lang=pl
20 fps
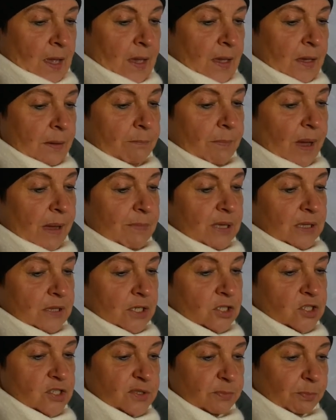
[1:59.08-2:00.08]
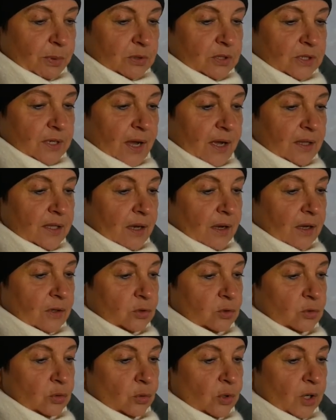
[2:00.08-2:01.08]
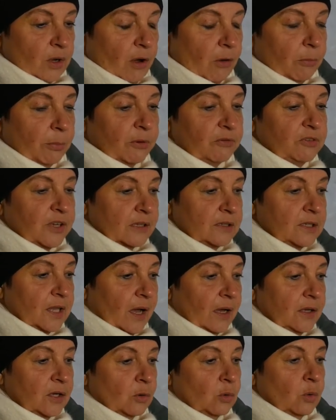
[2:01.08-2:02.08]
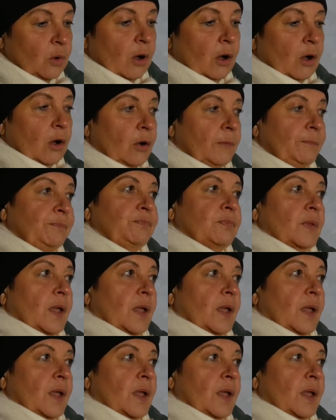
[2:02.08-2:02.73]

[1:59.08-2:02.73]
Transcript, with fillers: Y, mamy też spotkania, które opowiadają o